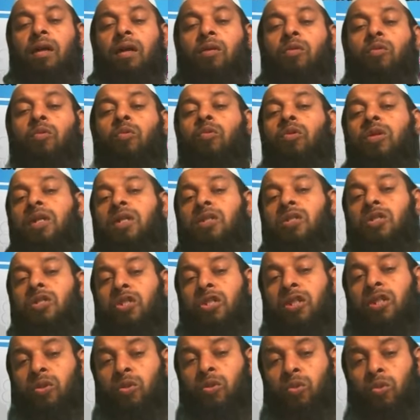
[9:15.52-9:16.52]

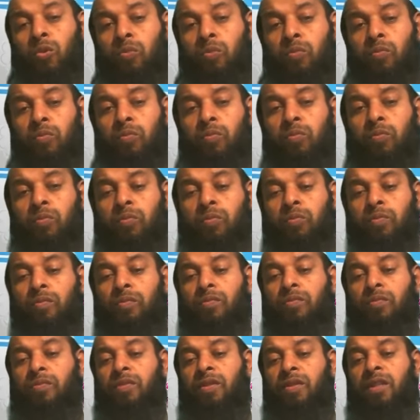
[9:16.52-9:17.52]
நீங்க
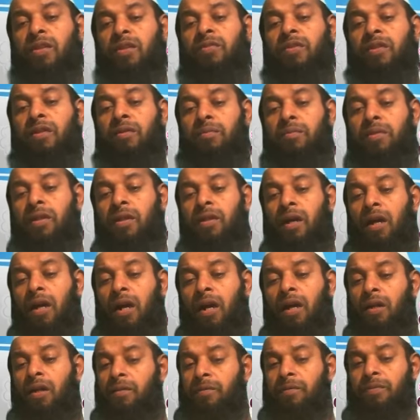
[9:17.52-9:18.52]
நீங்கள்
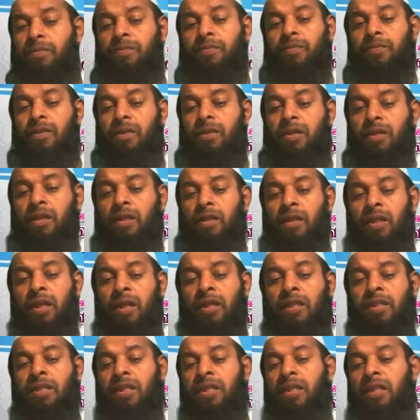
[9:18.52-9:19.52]
விரும்பினால்
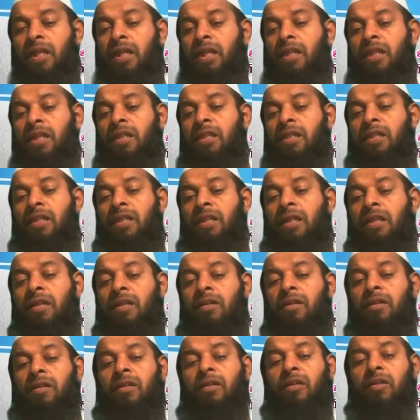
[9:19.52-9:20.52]
என்ன செய்யுங்க இந்த
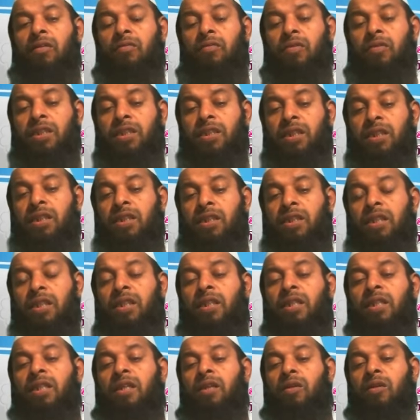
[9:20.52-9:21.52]
வசனத்தை
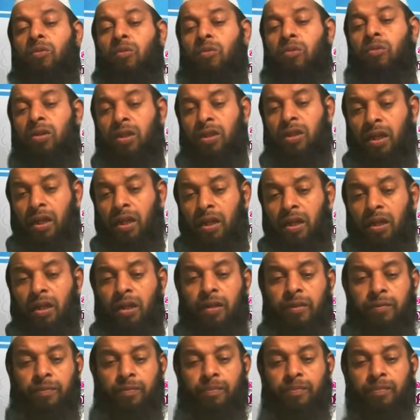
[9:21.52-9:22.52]
நீங்கள் ஓதுங்கள்
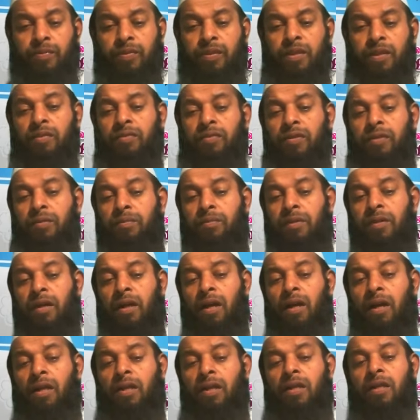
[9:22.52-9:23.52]
நீங்கள்
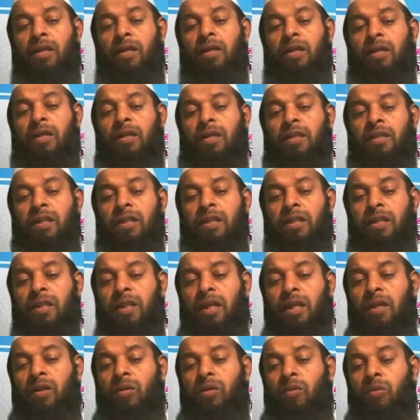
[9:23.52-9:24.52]
விரும்பினால் இதை
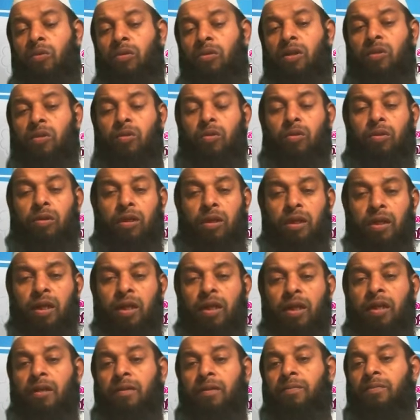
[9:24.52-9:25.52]
நீங்கள்
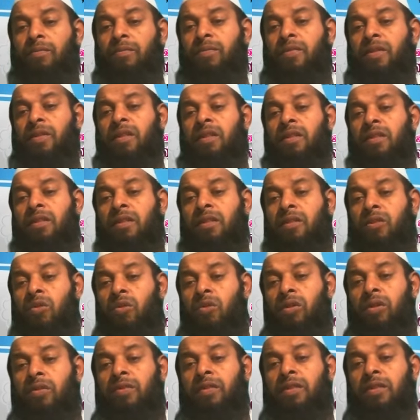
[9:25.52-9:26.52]
ஓதிக்கொள்ளுங்கள் என்று
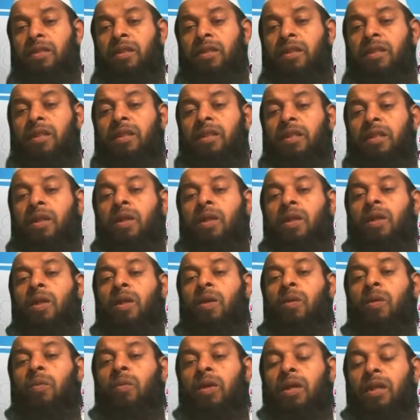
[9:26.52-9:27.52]
சொல்லிவிட்டு
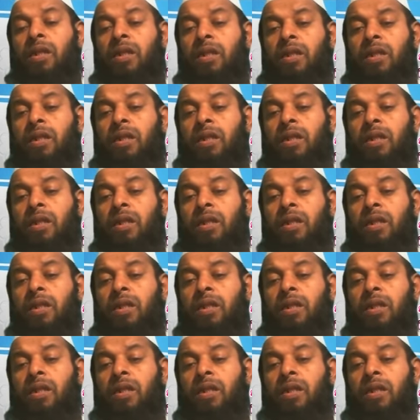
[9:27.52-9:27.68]
வ